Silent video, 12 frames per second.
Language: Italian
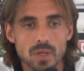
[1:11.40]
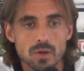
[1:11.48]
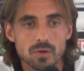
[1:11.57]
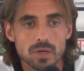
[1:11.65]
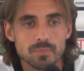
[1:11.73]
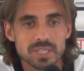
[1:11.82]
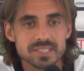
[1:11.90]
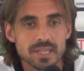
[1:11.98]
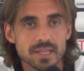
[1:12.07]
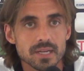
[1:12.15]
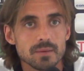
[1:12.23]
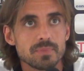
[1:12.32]
con il
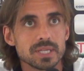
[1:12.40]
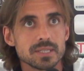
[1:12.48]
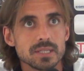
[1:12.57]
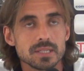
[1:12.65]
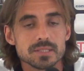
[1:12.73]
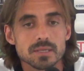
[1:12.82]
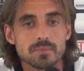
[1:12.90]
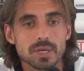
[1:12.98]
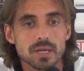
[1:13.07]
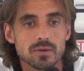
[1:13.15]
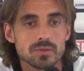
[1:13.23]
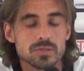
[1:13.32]
passare delle partite
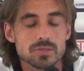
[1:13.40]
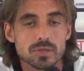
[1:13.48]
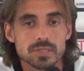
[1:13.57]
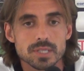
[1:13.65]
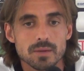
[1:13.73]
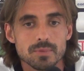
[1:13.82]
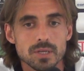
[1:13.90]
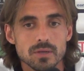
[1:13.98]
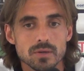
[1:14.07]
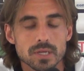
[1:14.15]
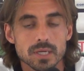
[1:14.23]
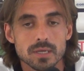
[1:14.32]
sempre la condizione sarà
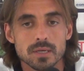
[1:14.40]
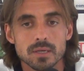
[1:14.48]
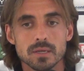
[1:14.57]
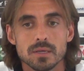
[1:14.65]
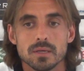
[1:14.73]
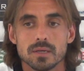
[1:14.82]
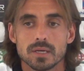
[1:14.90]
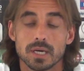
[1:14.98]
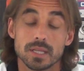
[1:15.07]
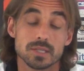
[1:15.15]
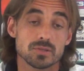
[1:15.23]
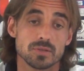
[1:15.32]
migliore.
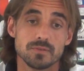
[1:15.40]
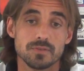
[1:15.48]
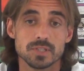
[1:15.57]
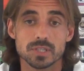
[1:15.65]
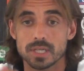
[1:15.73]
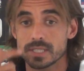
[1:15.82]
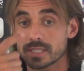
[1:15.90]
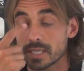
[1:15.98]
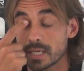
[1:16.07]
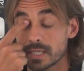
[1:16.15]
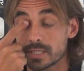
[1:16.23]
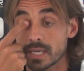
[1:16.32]
Adesso è difficile
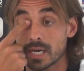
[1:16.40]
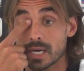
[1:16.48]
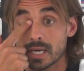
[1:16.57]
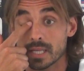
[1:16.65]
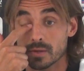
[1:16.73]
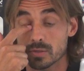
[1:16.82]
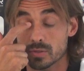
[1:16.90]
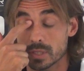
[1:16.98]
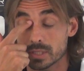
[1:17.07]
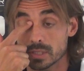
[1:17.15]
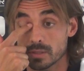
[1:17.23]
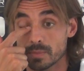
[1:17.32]
essere già ad agosto
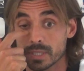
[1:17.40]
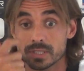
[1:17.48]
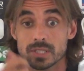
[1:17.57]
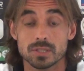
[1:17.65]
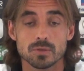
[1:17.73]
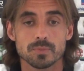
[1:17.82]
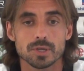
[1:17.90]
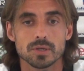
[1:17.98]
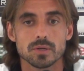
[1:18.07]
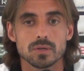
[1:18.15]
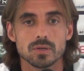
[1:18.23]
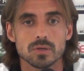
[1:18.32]
al 100%,
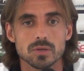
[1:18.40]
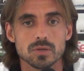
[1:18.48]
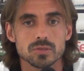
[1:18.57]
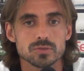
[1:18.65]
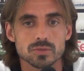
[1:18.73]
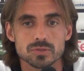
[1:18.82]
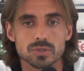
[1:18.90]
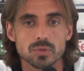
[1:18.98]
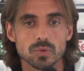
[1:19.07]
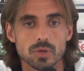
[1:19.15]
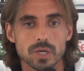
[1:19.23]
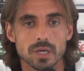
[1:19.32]
però sono
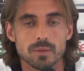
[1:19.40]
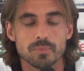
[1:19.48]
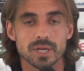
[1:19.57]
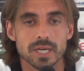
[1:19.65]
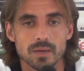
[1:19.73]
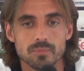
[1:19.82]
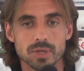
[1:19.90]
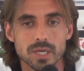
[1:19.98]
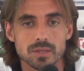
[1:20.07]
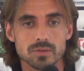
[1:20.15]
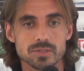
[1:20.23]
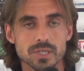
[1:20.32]
sicuro che per il
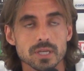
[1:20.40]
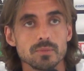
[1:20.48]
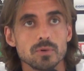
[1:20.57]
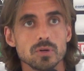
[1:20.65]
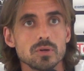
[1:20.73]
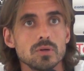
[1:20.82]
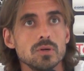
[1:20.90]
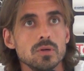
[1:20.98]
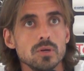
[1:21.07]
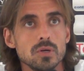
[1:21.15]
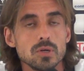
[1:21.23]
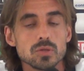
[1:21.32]
campionato saremo
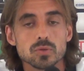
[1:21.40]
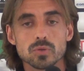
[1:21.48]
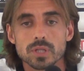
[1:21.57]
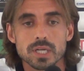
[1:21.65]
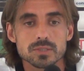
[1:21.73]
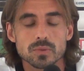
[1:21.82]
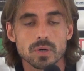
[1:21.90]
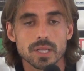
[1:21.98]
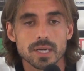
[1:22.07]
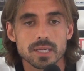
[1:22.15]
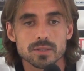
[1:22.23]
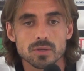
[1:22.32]
tutta la
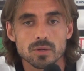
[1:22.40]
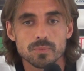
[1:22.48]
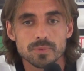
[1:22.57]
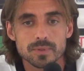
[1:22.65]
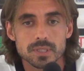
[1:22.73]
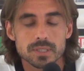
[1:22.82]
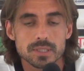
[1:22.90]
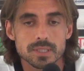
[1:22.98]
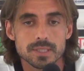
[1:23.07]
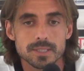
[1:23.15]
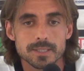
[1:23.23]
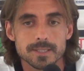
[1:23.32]
squadra al top
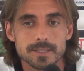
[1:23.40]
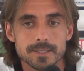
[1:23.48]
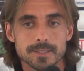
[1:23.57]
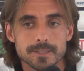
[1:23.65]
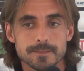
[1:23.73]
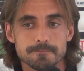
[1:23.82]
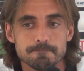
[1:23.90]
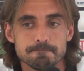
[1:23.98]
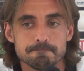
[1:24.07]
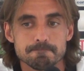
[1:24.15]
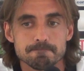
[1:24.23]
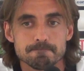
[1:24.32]
e
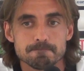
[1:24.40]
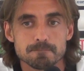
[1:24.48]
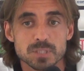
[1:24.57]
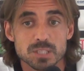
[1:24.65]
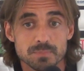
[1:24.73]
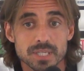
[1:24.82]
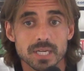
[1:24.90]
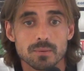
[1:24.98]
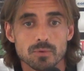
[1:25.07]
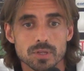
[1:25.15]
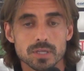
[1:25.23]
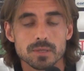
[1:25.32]
mm,
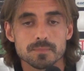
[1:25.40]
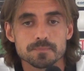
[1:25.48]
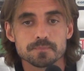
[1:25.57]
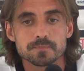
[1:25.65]
speriamo di,